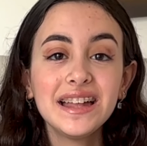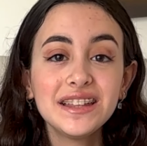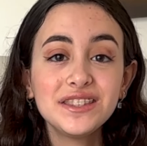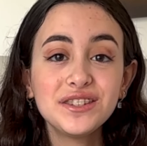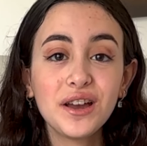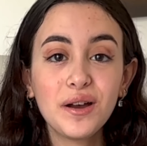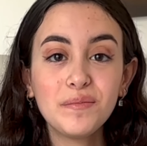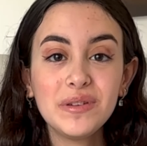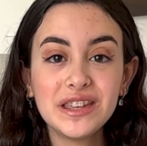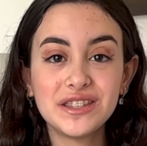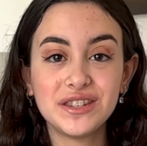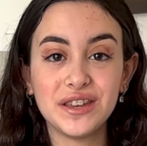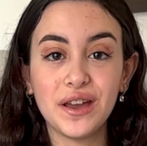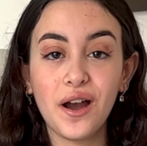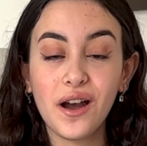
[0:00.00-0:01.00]
Ciao
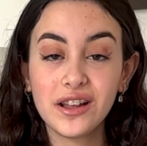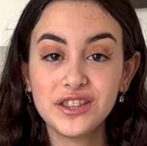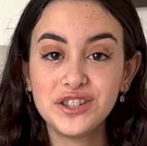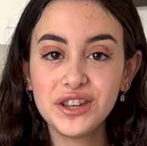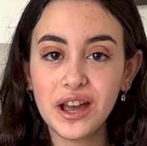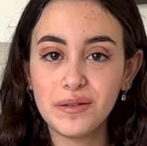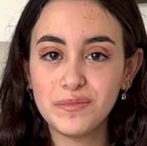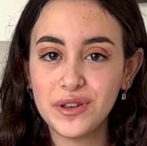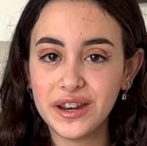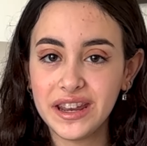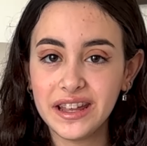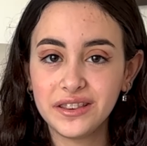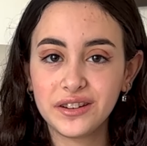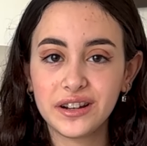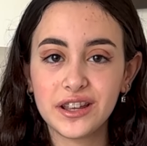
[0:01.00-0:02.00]
amici, oggi al mio
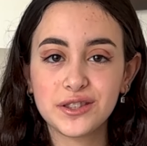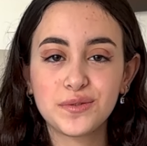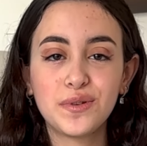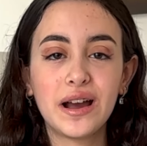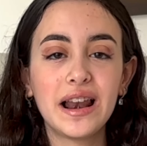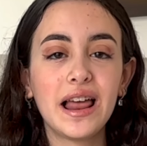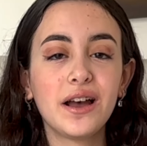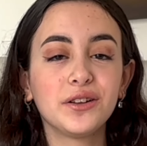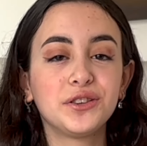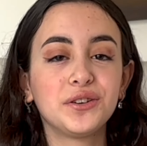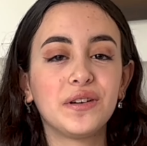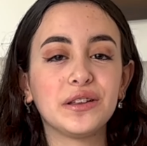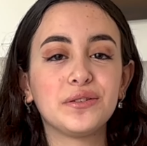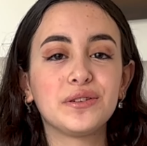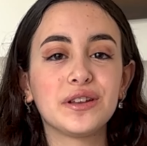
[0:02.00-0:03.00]
rientro da scuola ho
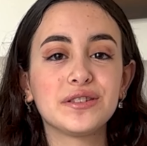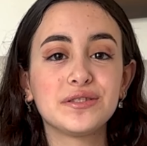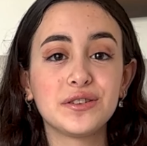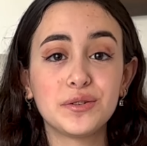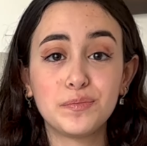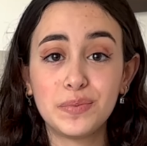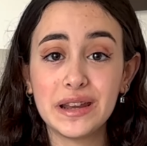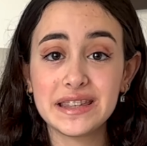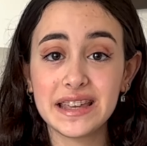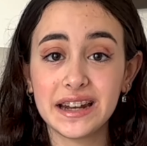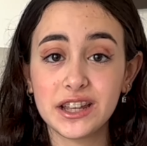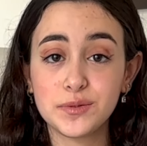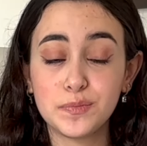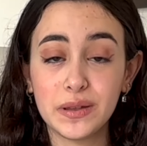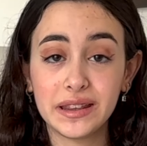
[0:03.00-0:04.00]
trovato una sorpresa
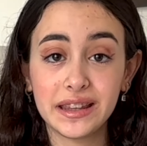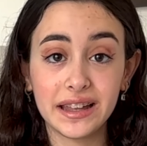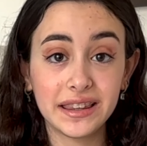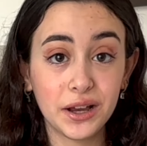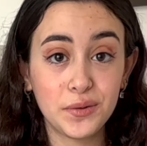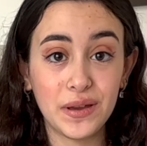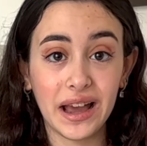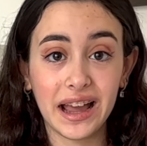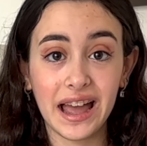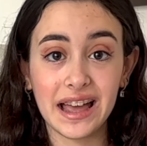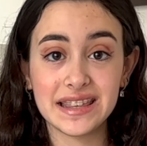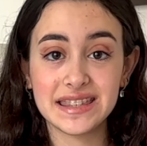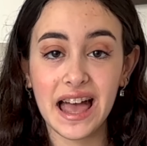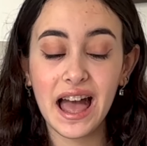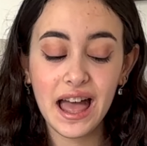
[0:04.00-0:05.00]
inaspettata qui a
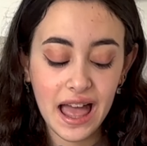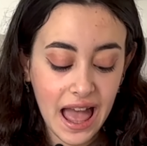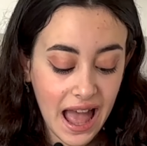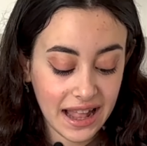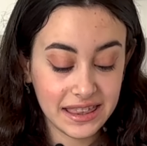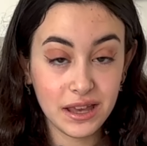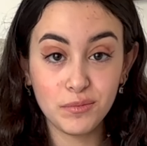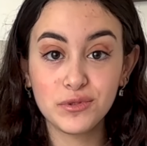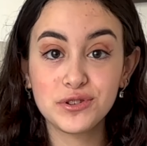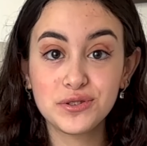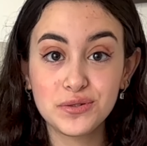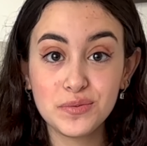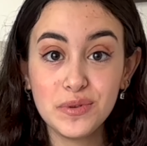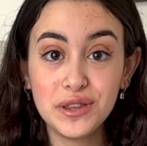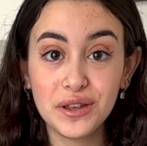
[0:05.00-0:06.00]
casa. Andiamo
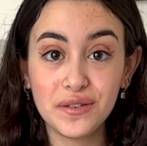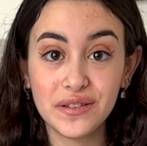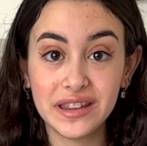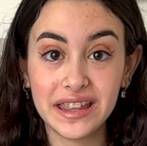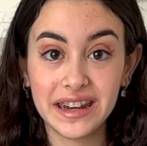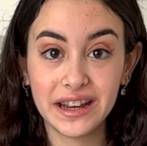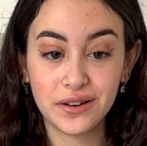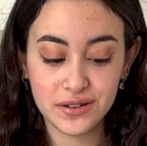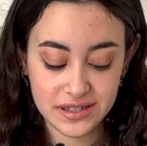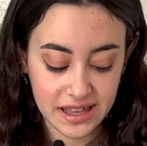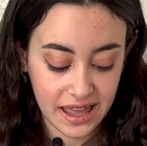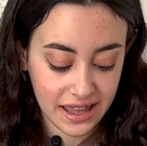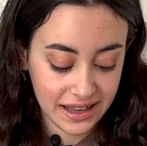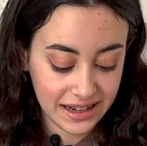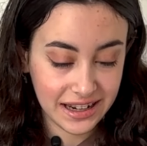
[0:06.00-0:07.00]
subito a vedere
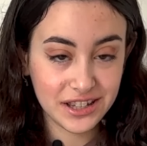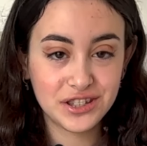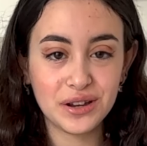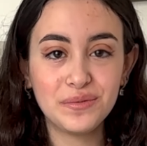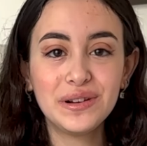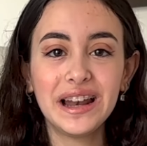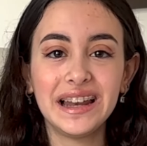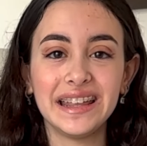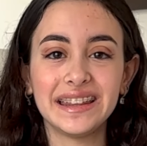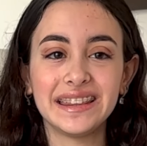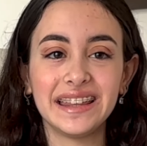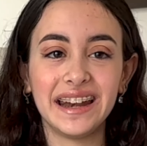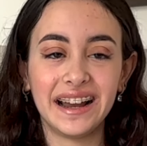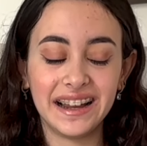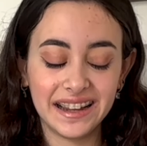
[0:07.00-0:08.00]
cos'è. Leggiamo la
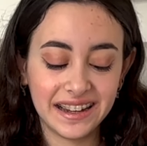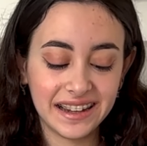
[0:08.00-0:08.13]
lettera.